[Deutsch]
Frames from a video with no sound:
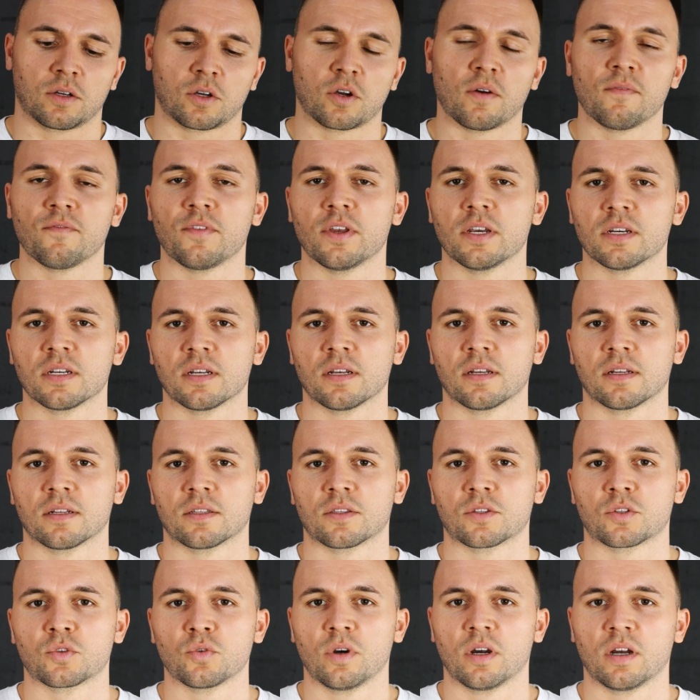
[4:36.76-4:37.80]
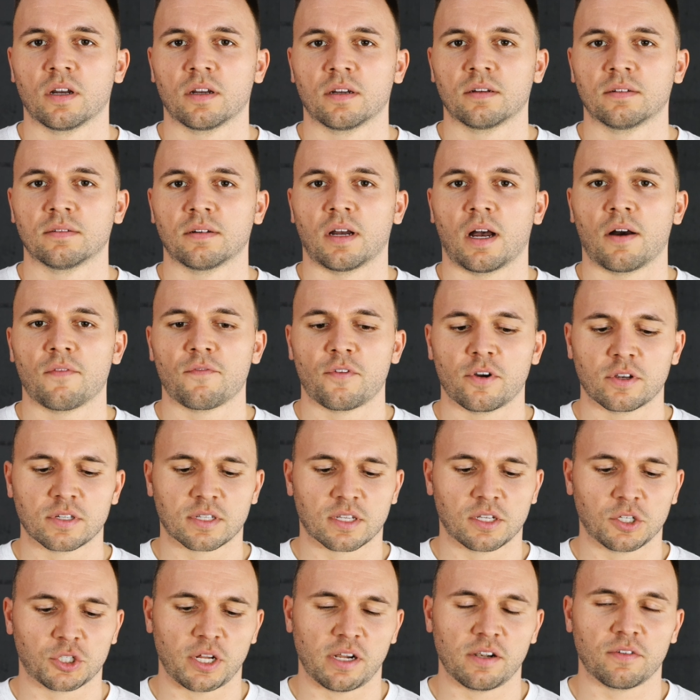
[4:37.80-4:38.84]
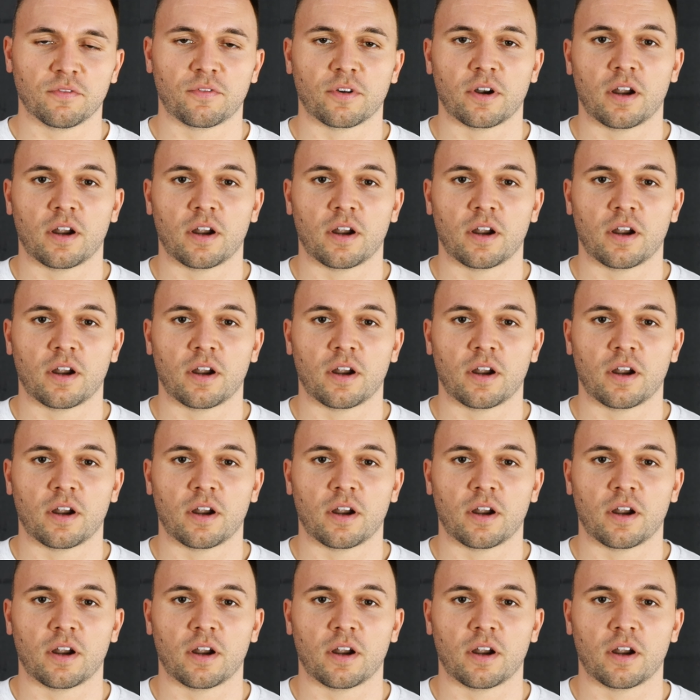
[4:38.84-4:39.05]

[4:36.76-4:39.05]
Kommen wir zur anfangs gestellten